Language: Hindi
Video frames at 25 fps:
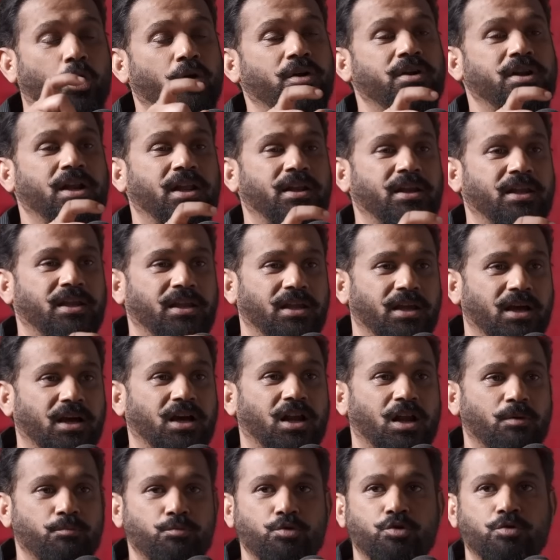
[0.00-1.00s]
जॉनरा नहीं है
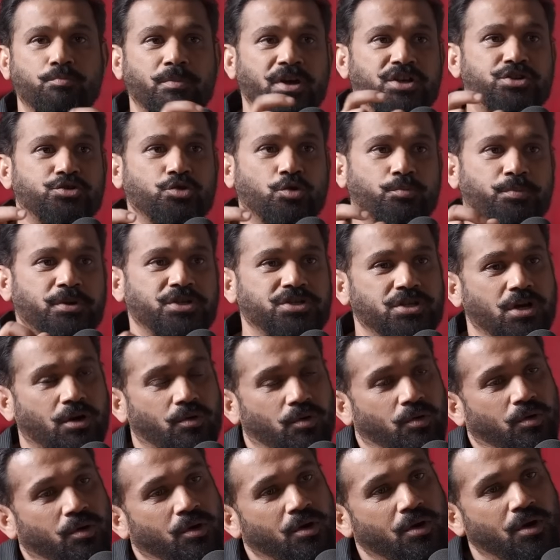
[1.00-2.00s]
अगर आप बुक माई शो पे
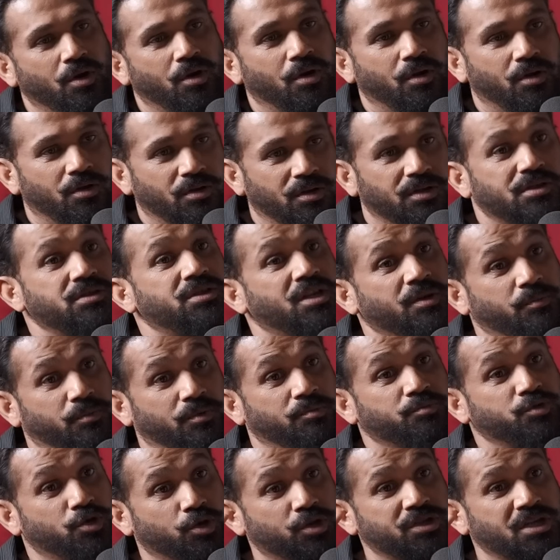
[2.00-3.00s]
जाओ
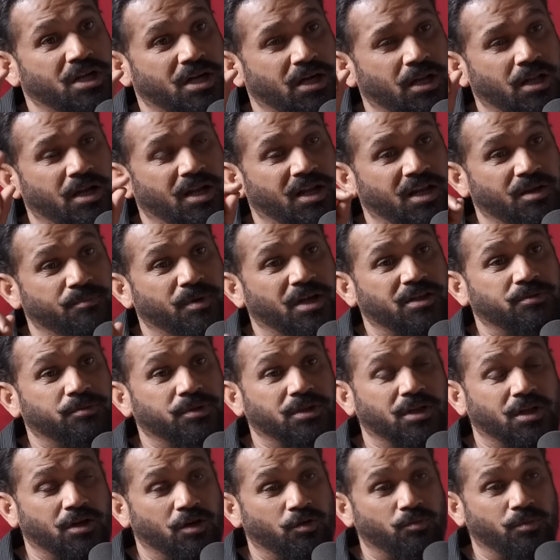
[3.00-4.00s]
जब हम 2018 की बात
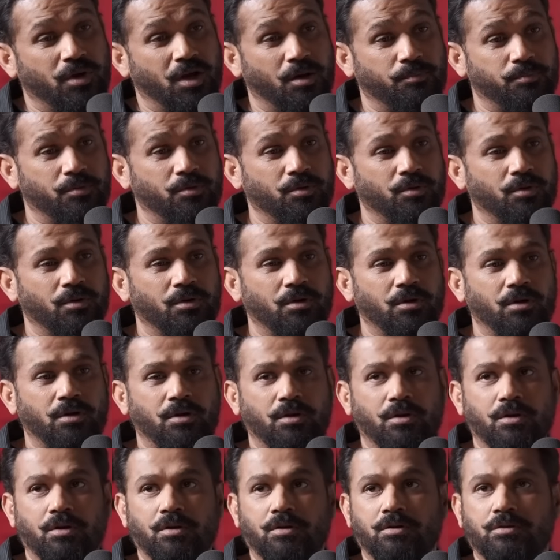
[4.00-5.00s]
बता रहा हूँ मैं आपको
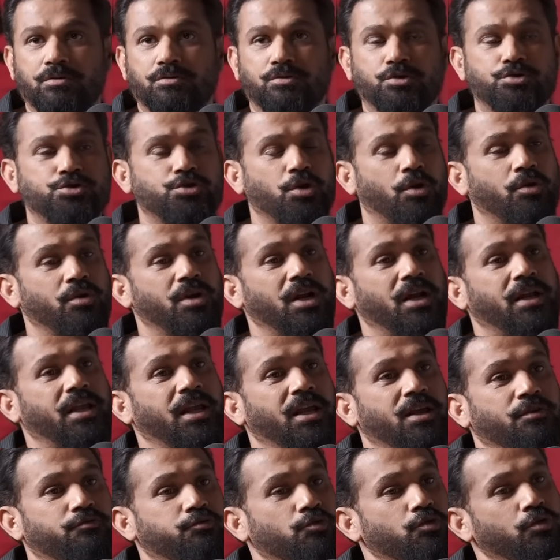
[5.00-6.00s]
तो जॉनरा
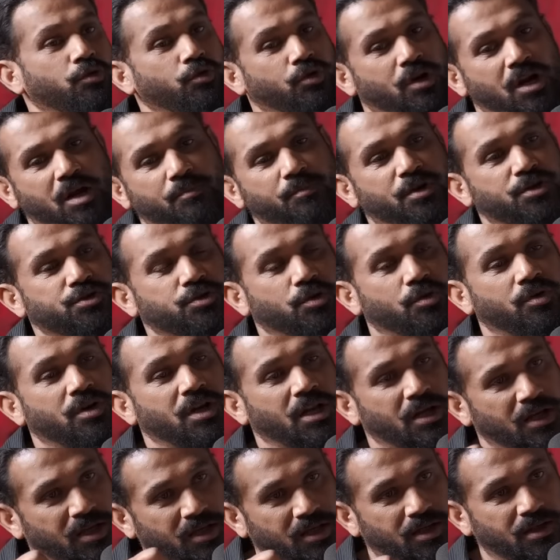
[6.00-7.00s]
क्या है फोकलोर नाम का
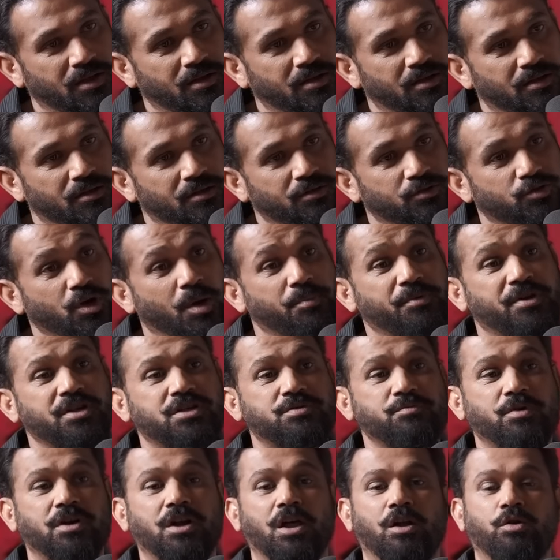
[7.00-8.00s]
जॉनरा नहीं है हाँ। तो आप
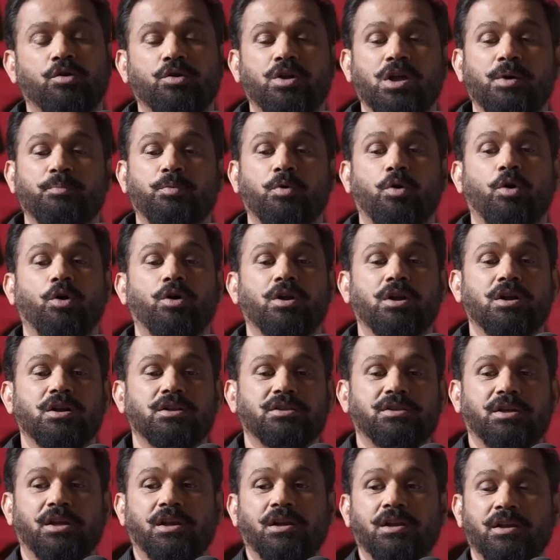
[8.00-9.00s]
किस में डालोगे आप
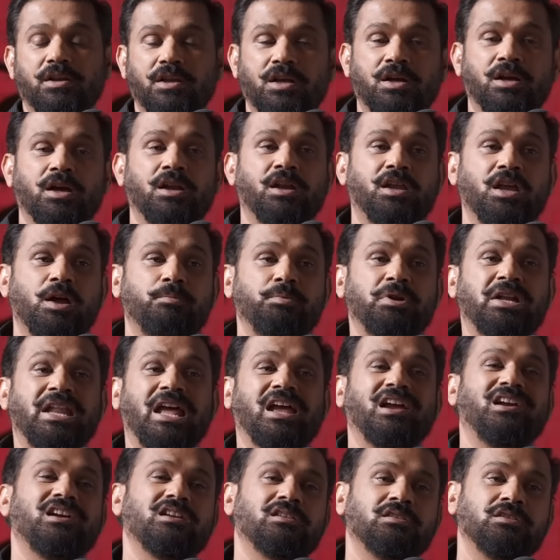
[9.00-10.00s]
हॉरर थ्रिलर ये करके आप
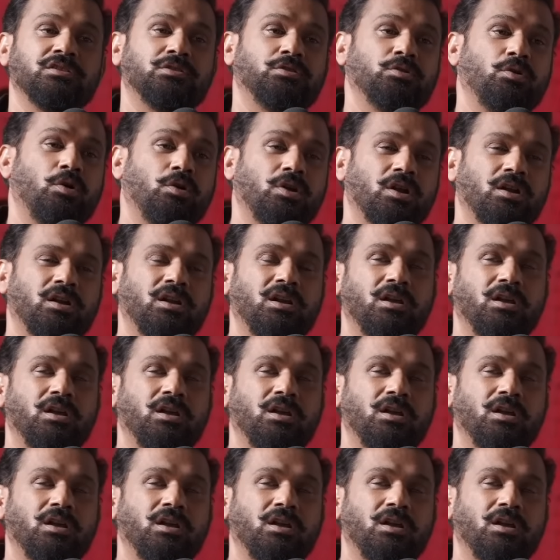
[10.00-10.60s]
टैग कर देते हॉरर